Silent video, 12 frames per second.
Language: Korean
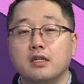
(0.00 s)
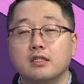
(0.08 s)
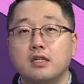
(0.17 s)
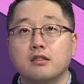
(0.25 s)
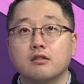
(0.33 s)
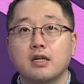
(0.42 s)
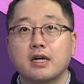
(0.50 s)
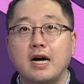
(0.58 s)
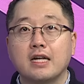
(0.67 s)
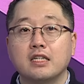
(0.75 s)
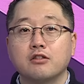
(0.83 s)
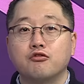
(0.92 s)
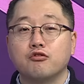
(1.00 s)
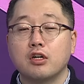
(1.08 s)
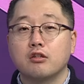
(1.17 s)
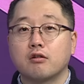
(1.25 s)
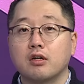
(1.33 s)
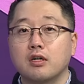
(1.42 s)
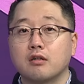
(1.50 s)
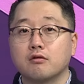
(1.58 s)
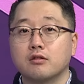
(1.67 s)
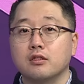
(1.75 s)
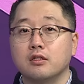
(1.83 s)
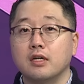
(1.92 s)
실적에 가장 중요한 역할을 하는
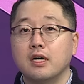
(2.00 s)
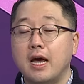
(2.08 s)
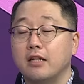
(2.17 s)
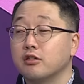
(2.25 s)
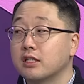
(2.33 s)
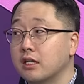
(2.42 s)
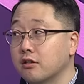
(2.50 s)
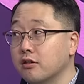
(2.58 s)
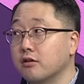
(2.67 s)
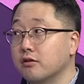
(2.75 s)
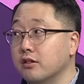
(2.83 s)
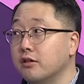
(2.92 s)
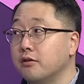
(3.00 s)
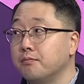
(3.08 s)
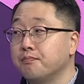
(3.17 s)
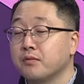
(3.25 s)
것은 에너지 가격이거든요.